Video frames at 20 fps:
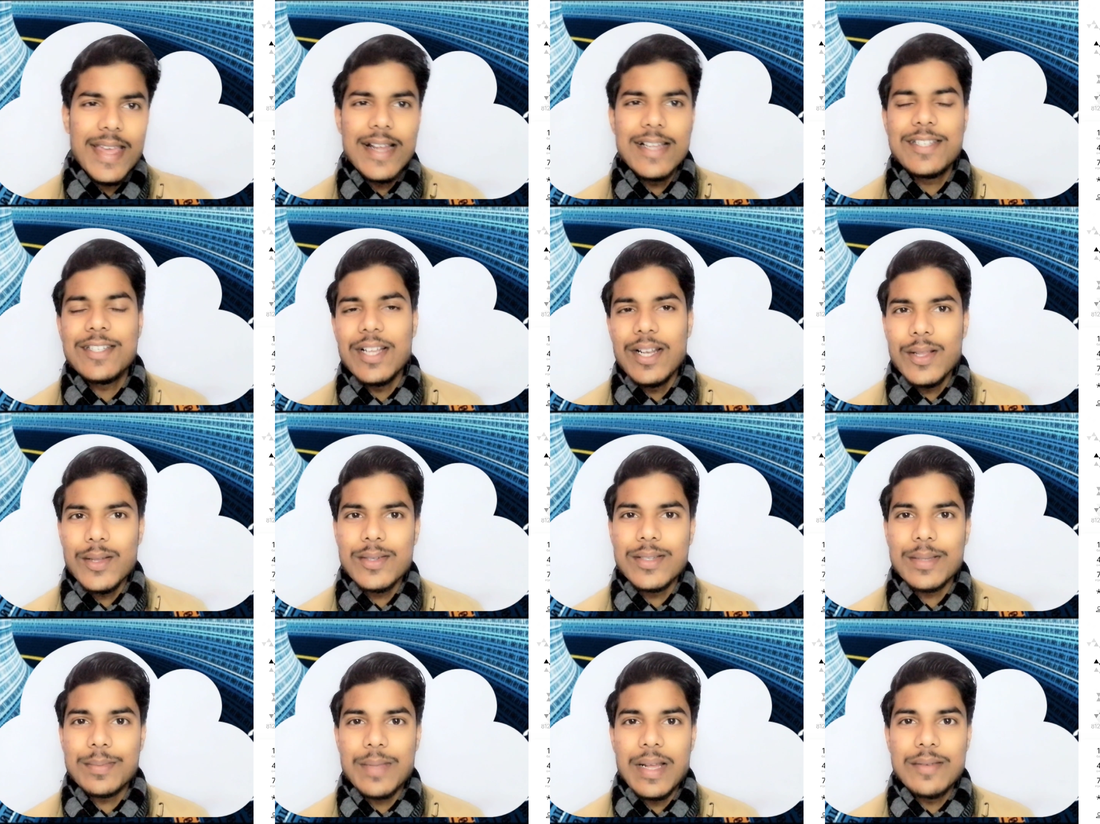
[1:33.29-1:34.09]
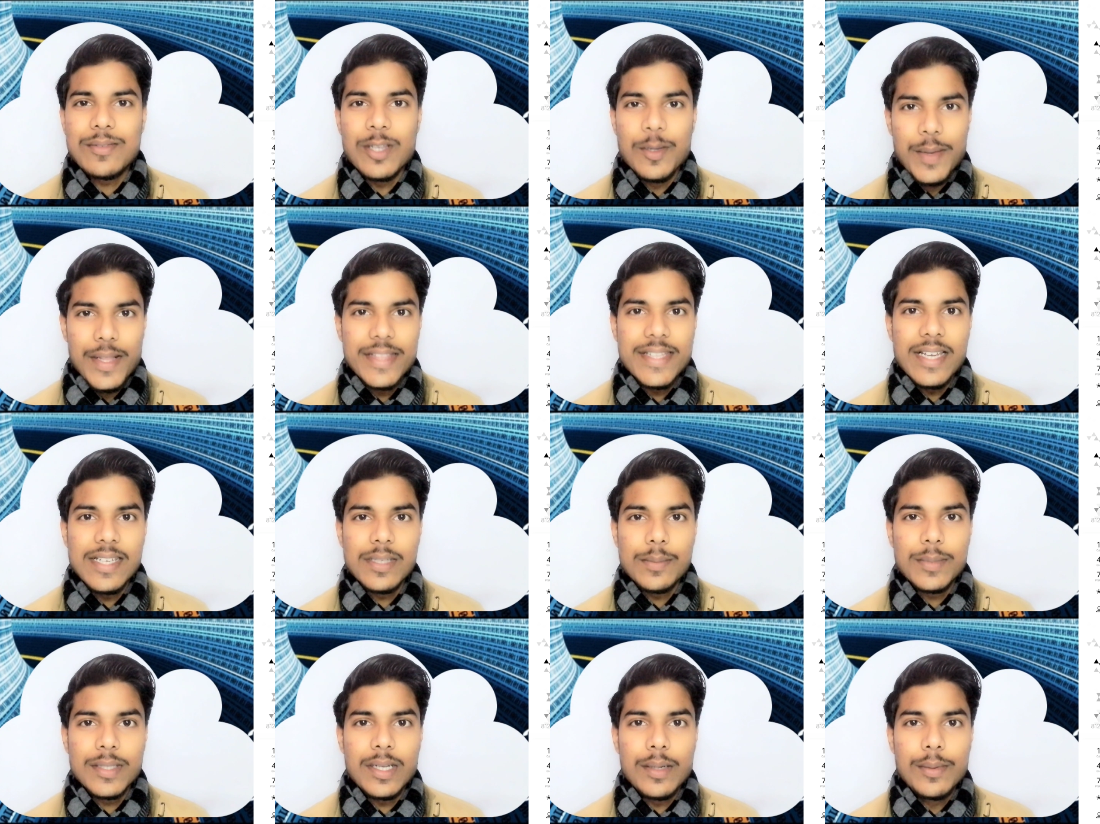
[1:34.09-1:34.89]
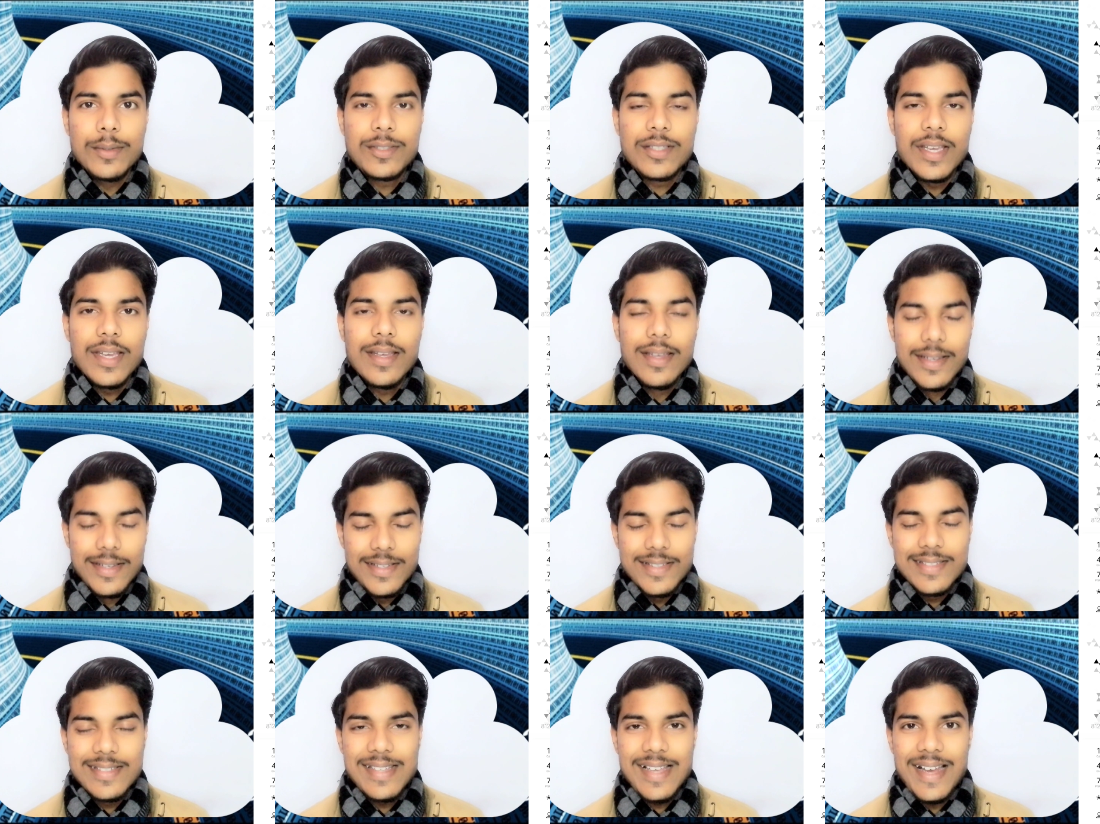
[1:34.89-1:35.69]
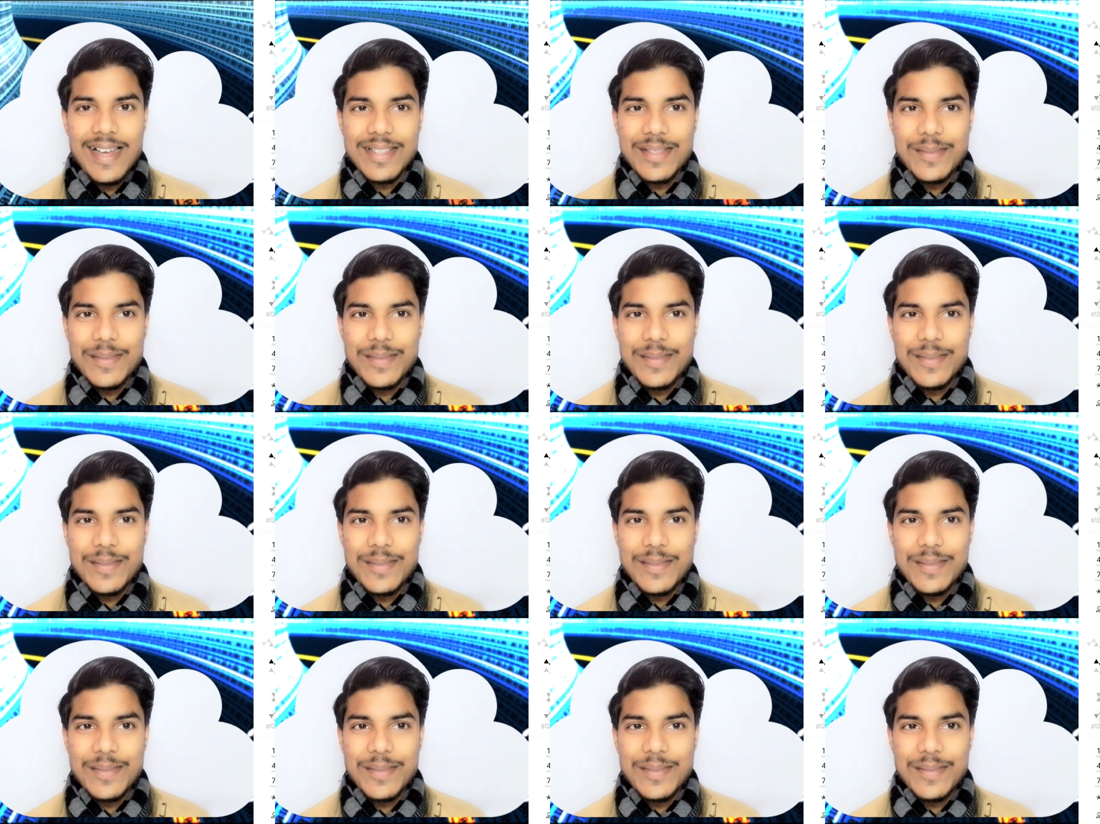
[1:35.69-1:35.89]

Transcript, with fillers: एंड चैनल के सब्सक्राइब से मिलते हैं साथ